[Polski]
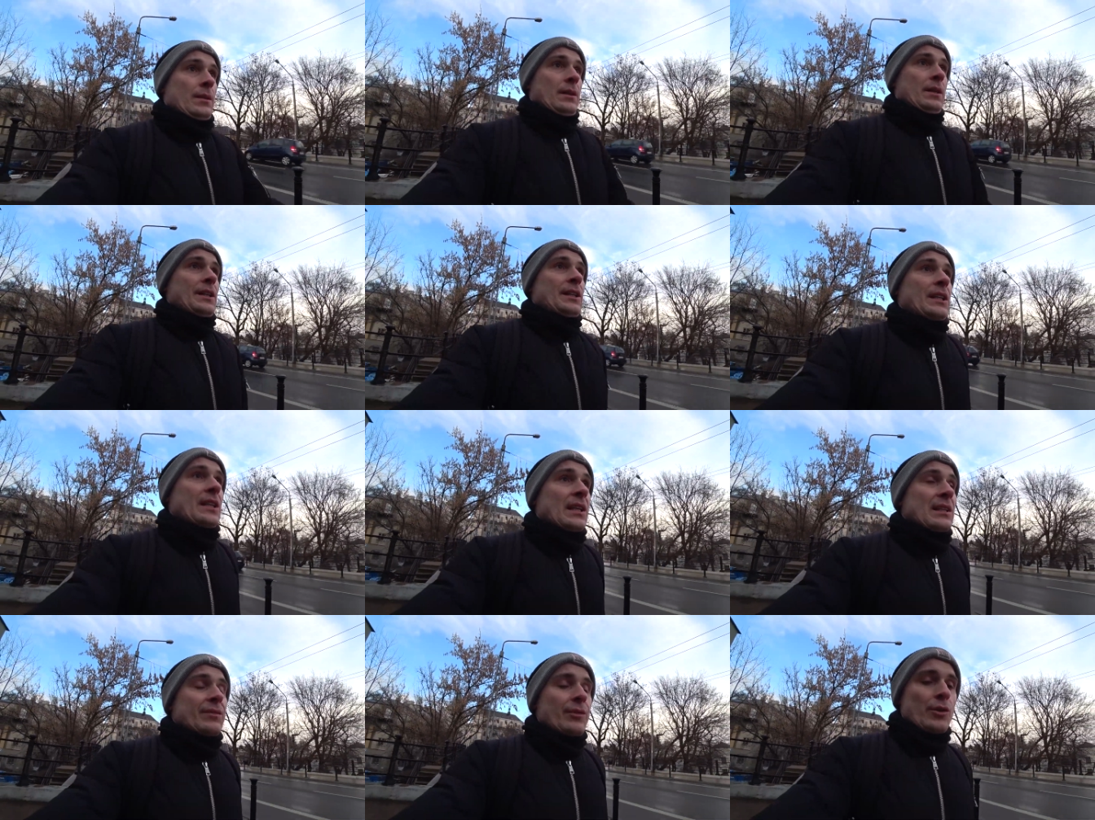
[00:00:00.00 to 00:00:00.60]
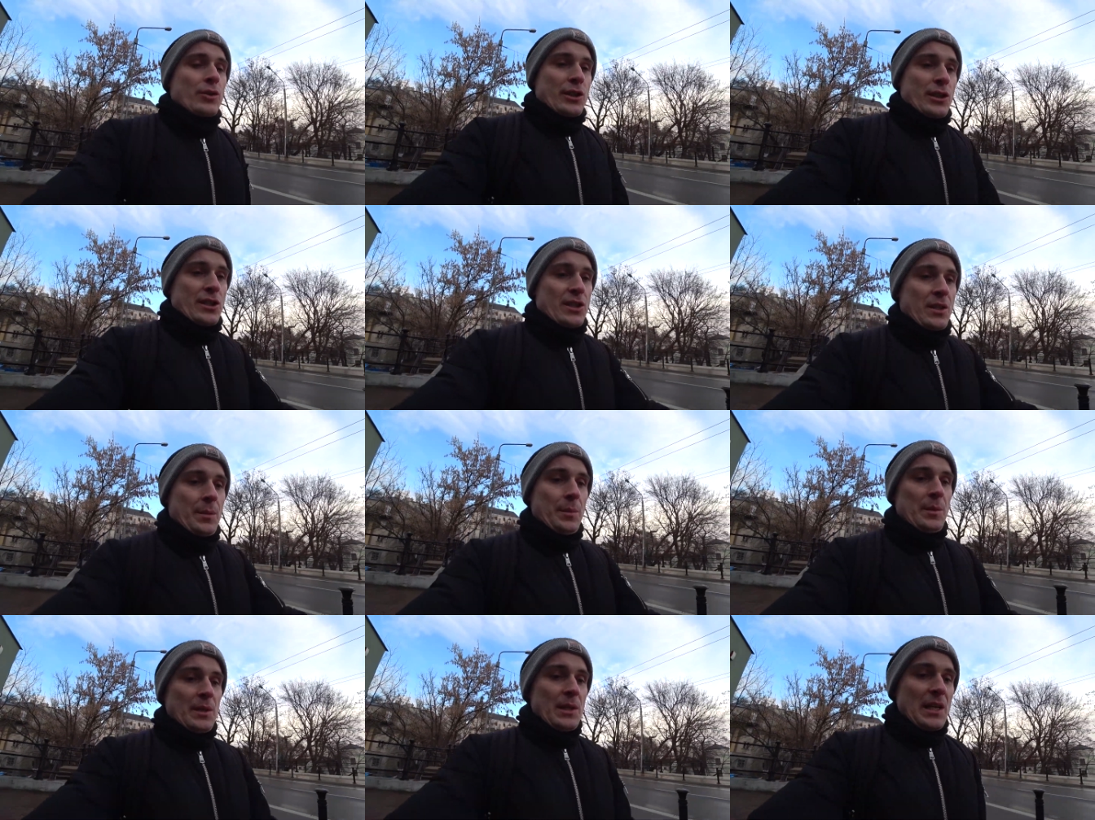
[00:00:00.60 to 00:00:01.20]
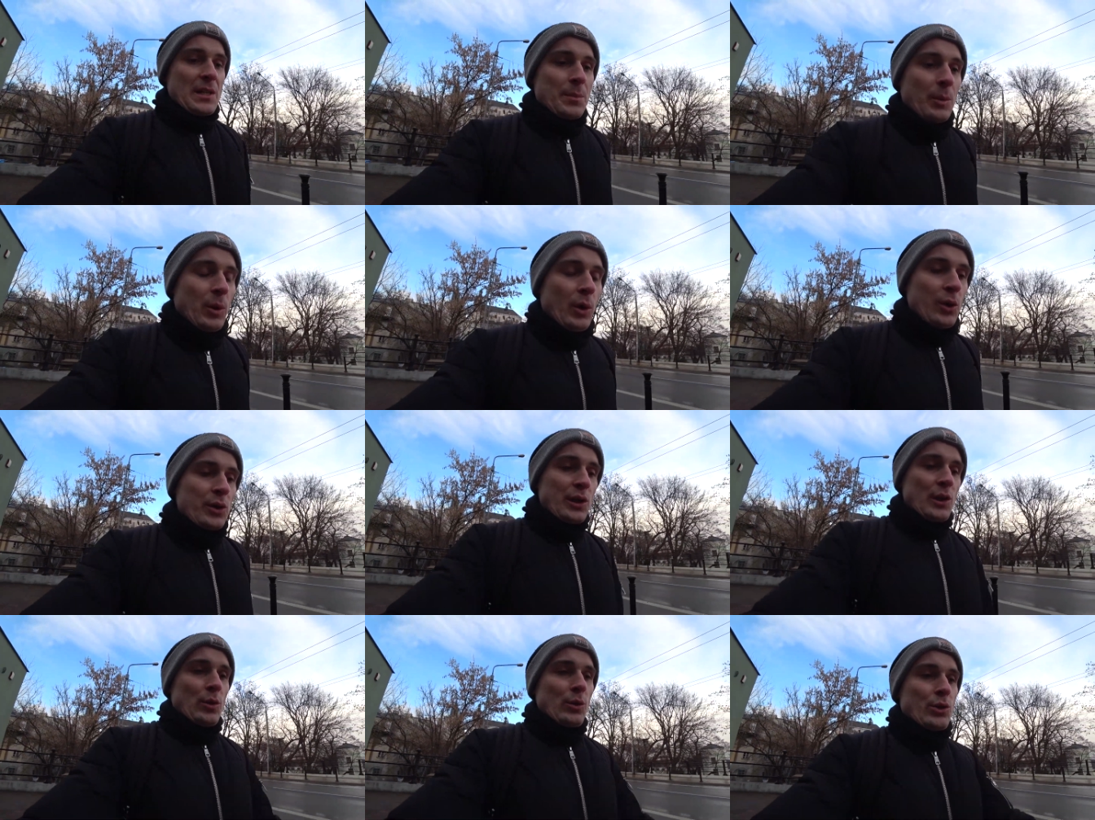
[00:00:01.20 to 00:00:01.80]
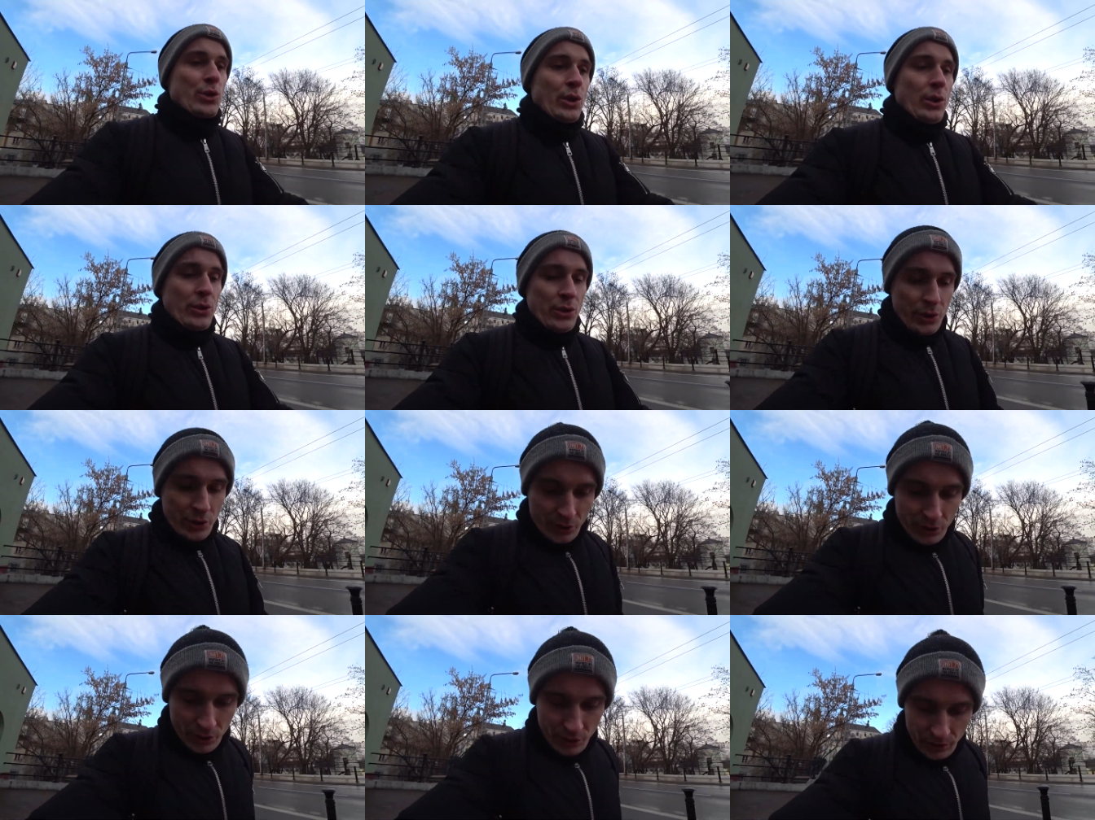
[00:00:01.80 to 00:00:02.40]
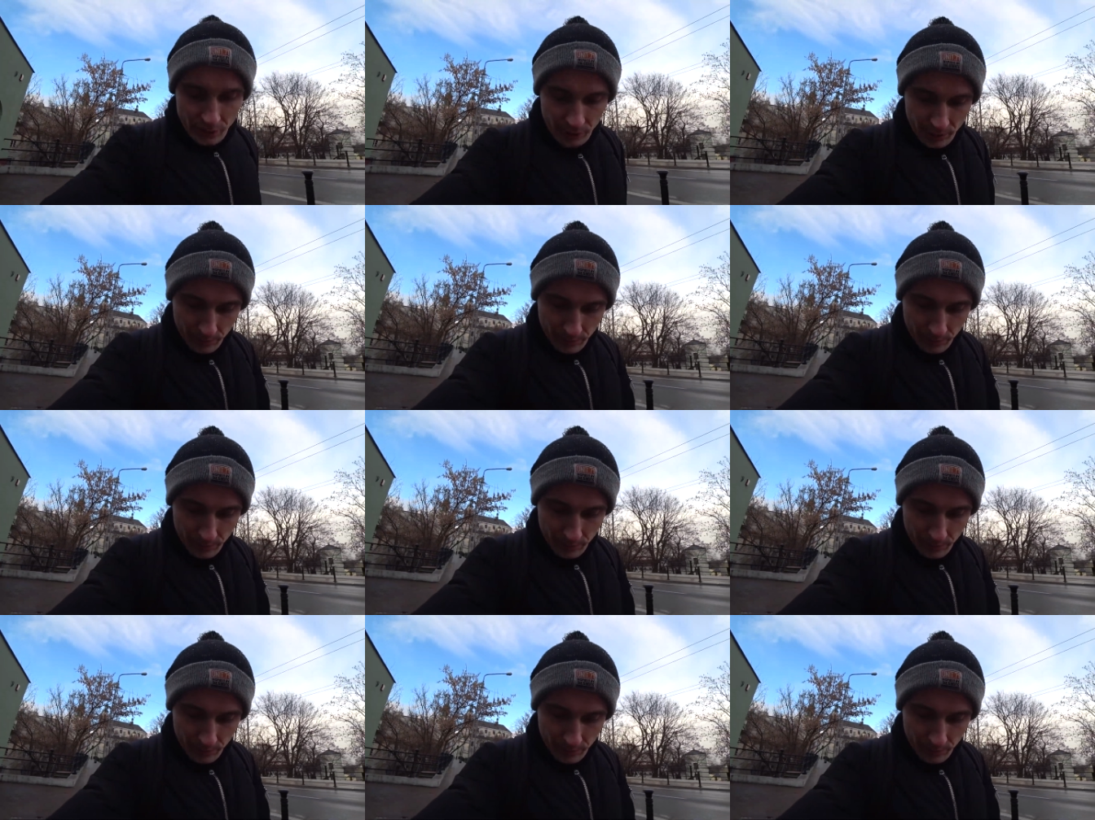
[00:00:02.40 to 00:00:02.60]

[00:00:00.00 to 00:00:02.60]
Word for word: Idę na dworzec, żeby na spokojnie usiąść,